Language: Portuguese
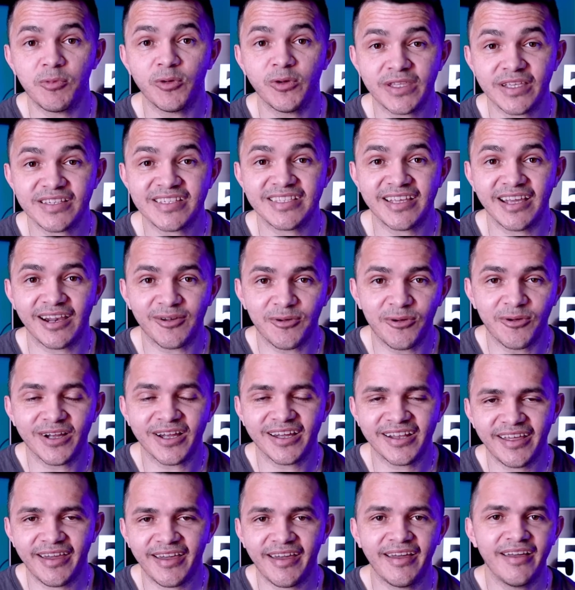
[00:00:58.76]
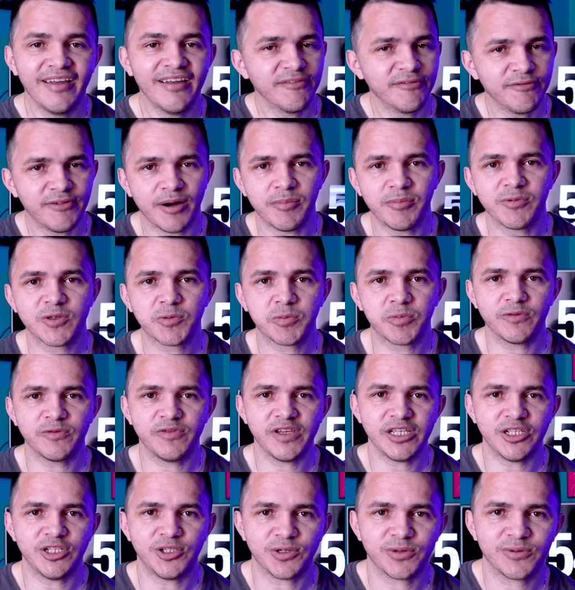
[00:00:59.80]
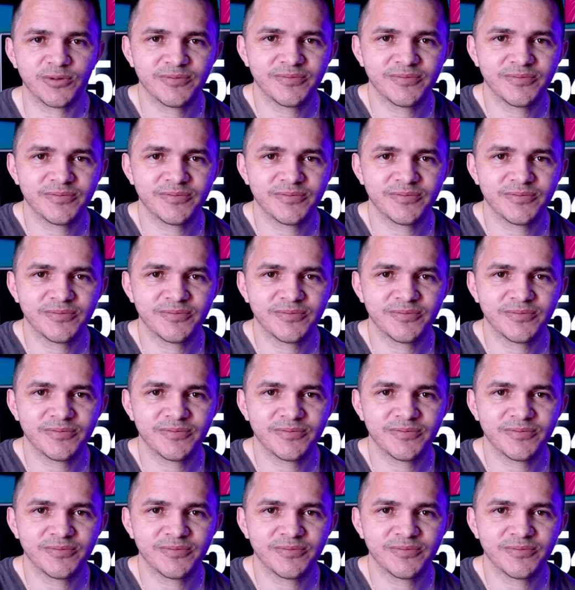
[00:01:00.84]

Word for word: muitas delongas, né? Vamos pro vídeo.